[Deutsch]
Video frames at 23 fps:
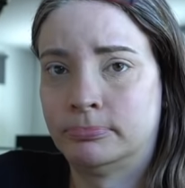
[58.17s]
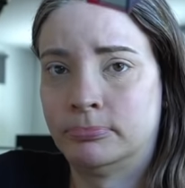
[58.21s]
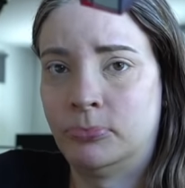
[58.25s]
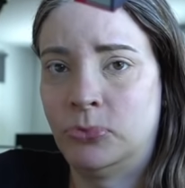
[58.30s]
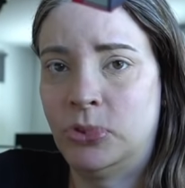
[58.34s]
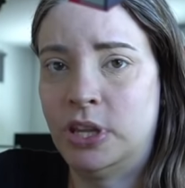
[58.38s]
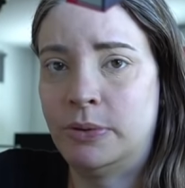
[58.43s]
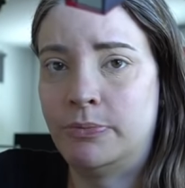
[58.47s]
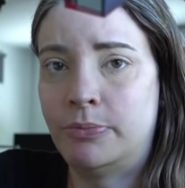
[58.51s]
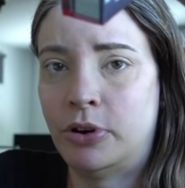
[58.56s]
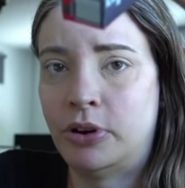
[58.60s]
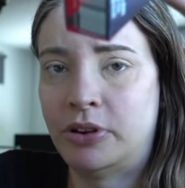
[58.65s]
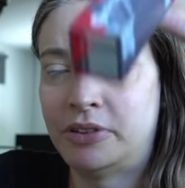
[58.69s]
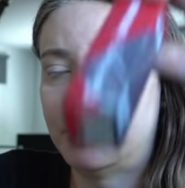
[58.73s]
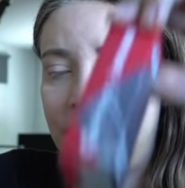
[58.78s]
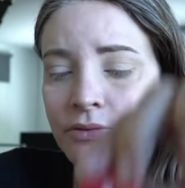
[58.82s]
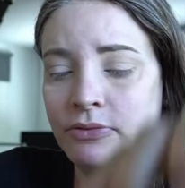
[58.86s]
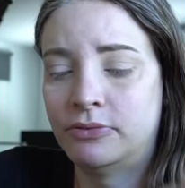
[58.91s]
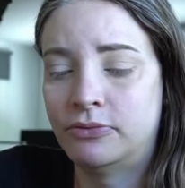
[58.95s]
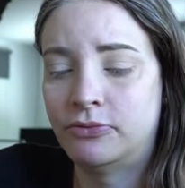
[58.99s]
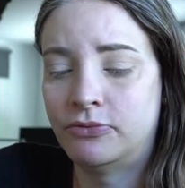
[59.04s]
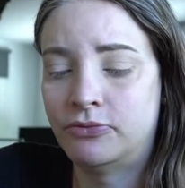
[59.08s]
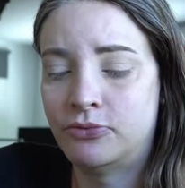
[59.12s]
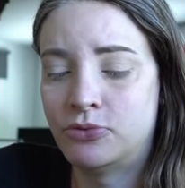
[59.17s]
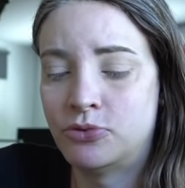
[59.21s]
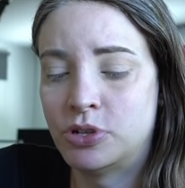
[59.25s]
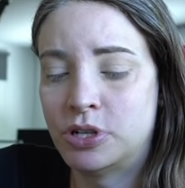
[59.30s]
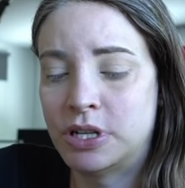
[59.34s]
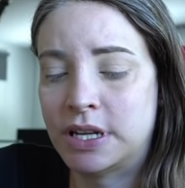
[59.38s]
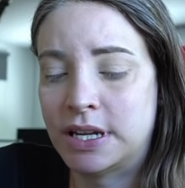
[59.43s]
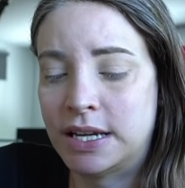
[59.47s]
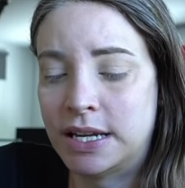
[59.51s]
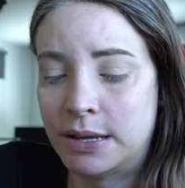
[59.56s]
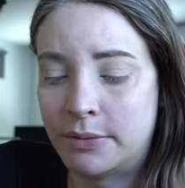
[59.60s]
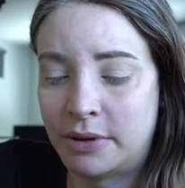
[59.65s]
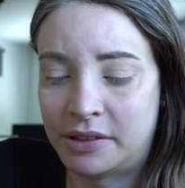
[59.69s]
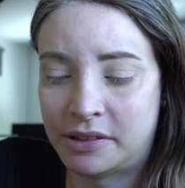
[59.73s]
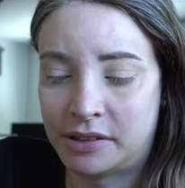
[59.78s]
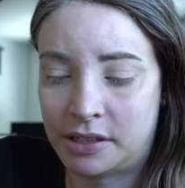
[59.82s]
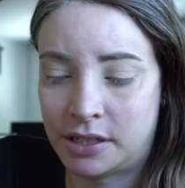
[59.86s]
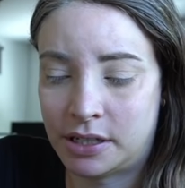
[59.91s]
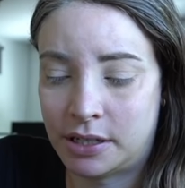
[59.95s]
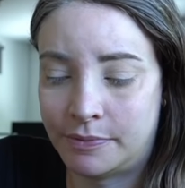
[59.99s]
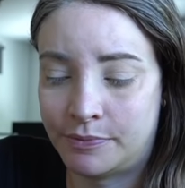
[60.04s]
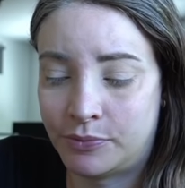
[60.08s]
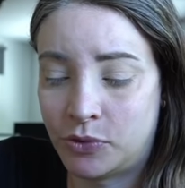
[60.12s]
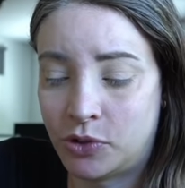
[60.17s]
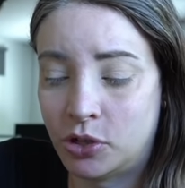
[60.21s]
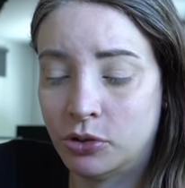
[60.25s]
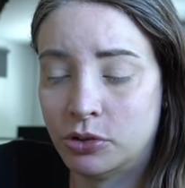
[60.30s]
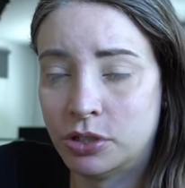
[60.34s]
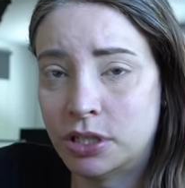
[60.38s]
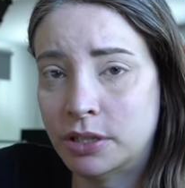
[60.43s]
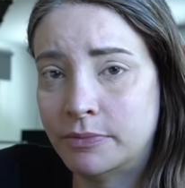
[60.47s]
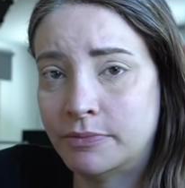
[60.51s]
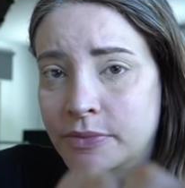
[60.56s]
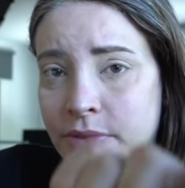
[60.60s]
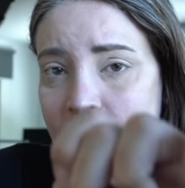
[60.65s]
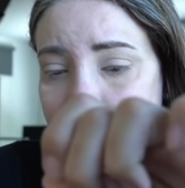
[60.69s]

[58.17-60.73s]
die Boxen für den Kleber sind da. Und